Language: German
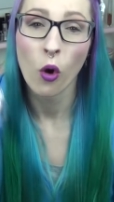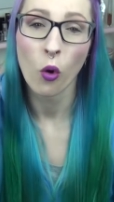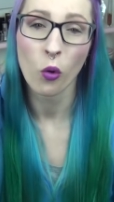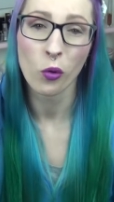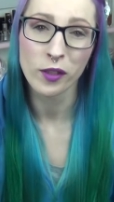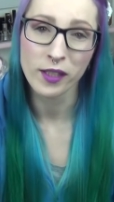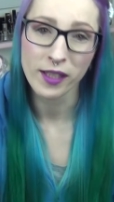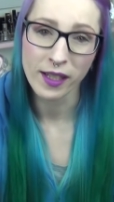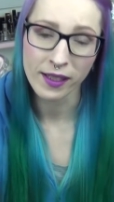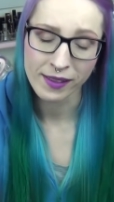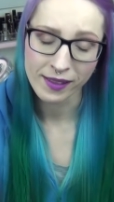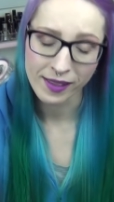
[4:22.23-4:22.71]

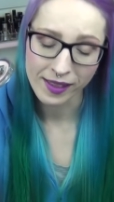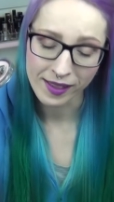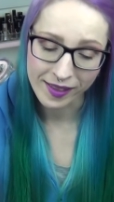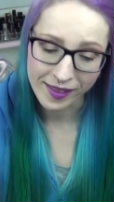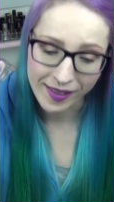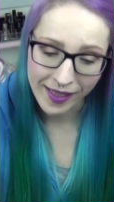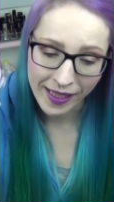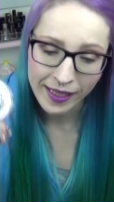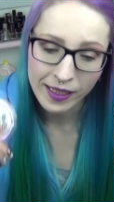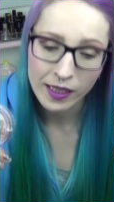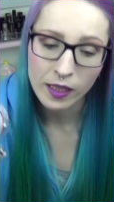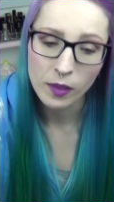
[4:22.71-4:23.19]
Und dann
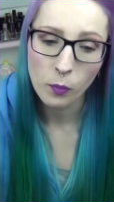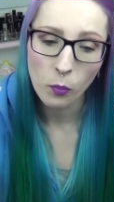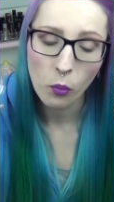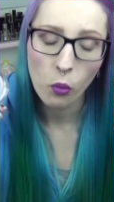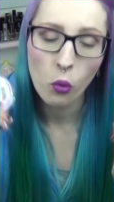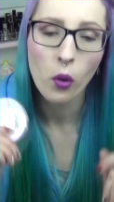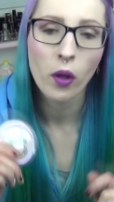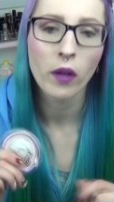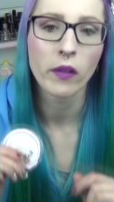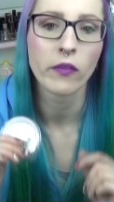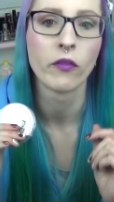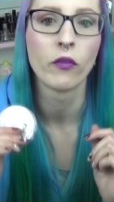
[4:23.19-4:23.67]
sehen die
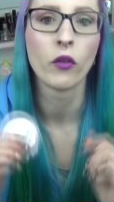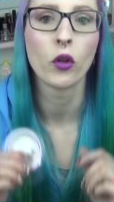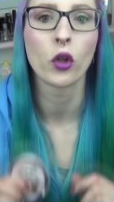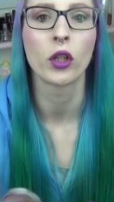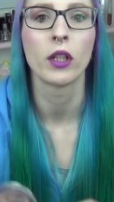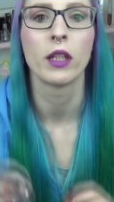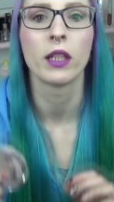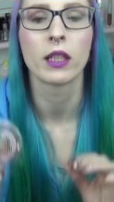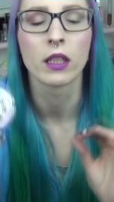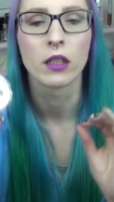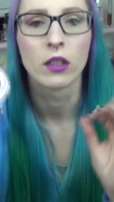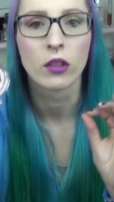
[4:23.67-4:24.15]
Poren
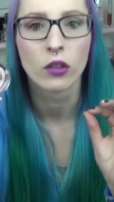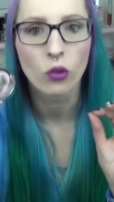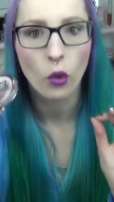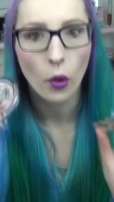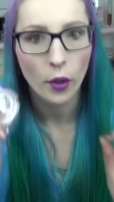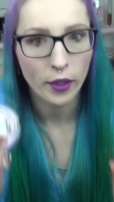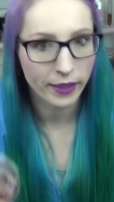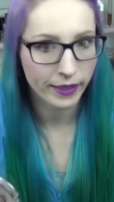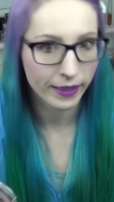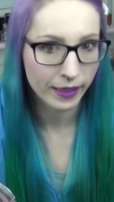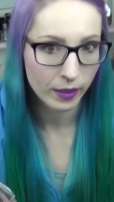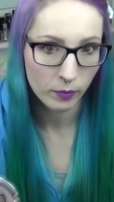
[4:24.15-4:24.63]
wirklich
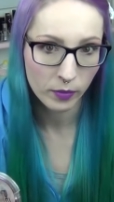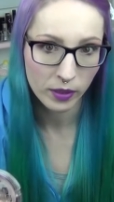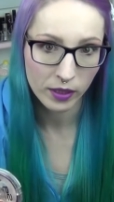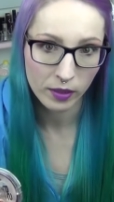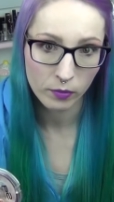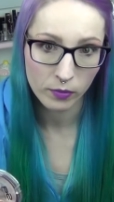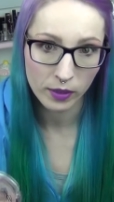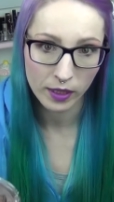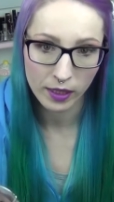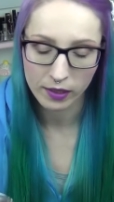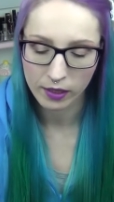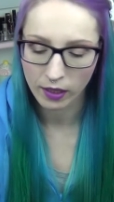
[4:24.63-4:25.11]
deutlich
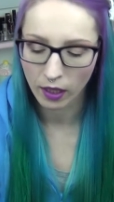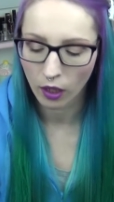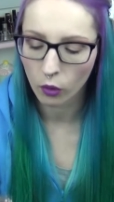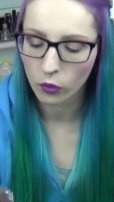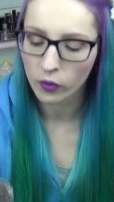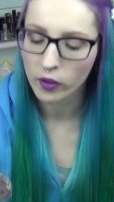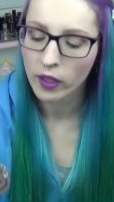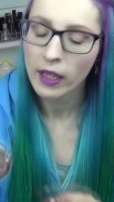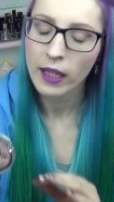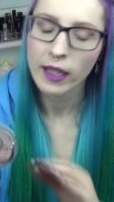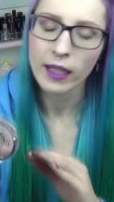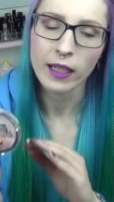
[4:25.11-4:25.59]
minimierter
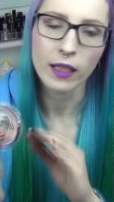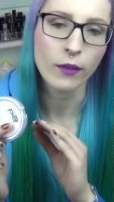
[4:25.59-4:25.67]
aus.